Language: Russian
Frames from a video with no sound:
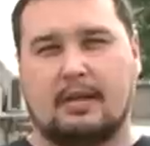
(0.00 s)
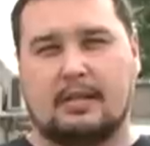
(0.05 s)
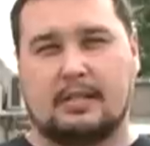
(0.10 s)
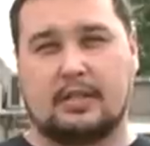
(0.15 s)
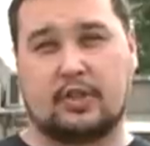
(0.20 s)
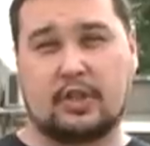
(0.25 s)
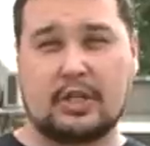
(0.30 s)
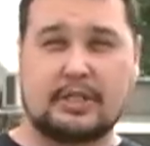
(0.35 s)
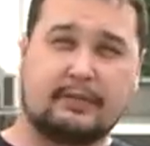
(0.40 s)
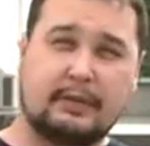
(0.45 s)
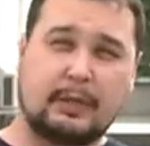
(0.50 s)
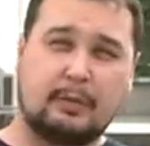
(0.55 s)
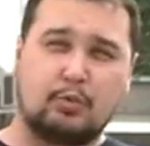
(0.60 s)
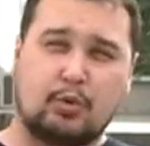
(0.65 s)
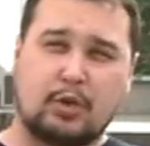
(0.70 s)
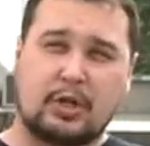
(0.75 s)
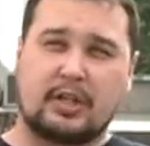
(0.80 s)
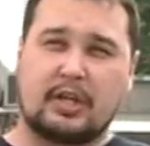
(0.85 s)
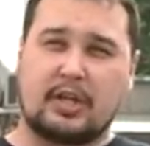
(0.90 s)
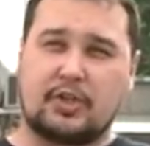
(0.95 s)
Сейчас в
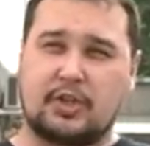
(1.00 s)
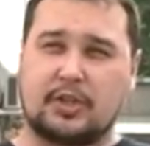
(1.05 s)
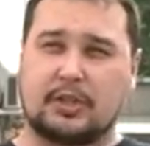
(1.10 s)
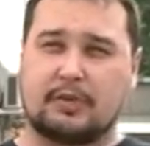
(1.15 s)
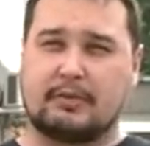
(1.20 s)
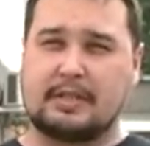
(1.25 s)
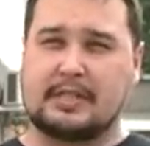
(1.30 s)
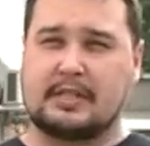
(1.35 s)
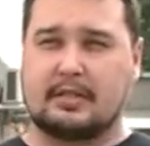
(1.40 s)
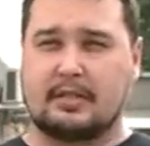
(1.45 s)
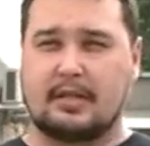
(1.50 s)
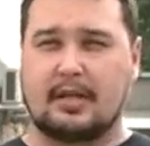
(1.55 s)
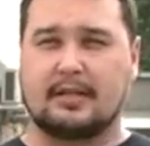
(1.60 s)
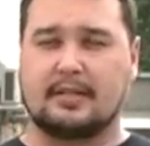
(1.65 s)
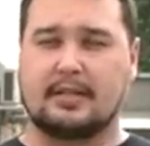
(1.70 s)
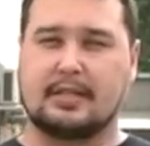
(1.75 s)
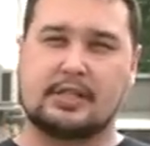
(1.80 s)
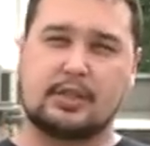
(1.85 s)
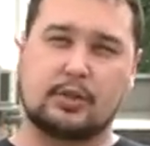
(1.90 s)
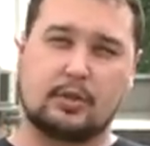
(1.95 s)
Оренбурге насчитывается не
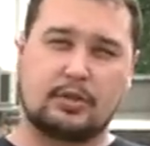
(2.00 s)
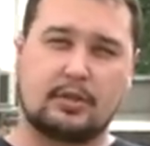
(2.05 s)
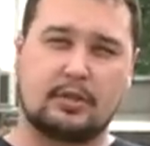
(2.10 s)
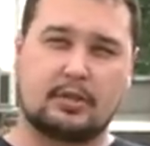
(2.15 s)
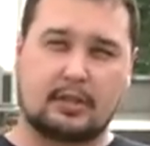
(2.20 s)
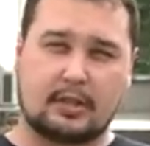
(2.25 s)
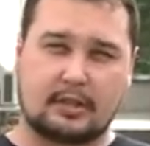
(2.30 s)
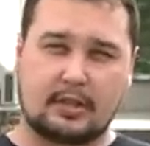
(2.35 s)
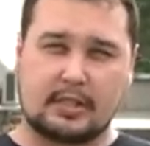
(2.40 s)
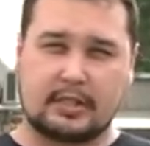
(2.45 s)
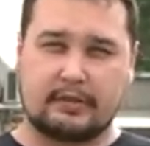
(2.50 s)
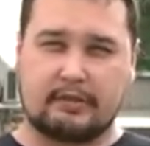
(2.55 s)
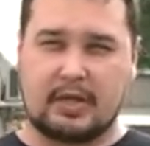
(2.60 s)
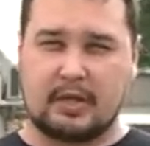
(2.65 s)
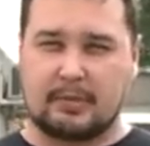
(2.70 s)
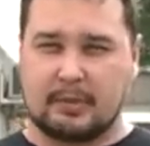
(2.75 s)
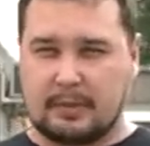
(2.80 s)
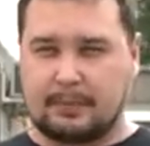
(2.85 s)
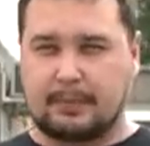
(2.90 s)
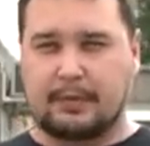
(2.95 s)
одна сотня так
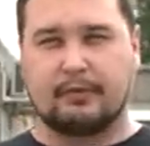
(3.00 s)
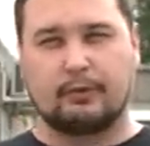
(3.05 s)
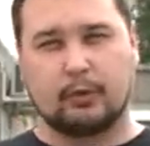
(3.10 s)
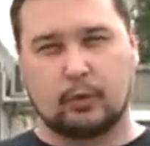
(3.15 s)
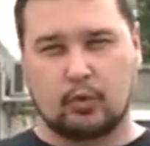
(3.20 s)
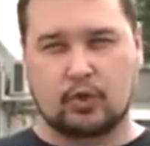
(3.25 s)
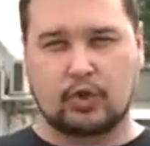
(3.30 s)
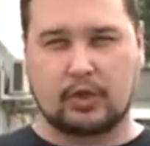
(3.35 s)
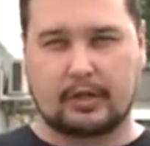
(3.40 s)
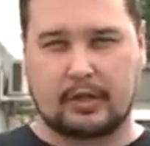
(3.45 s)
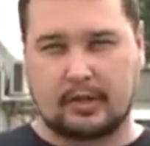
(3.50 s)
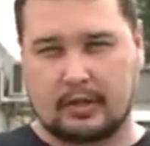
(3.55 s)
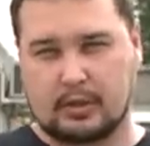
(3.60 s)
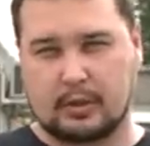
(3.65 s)
называемых пивнушек,